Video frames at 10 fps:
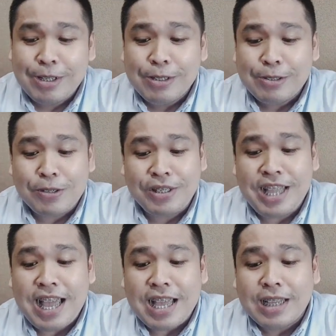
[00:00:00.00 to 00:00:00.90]
So, yun
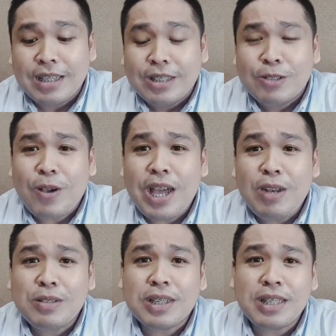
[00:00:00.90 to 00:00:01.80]
nga. So,
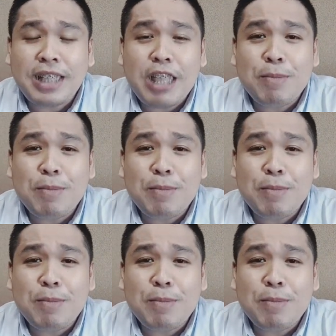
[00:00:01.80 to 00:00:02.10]
halos kasi 10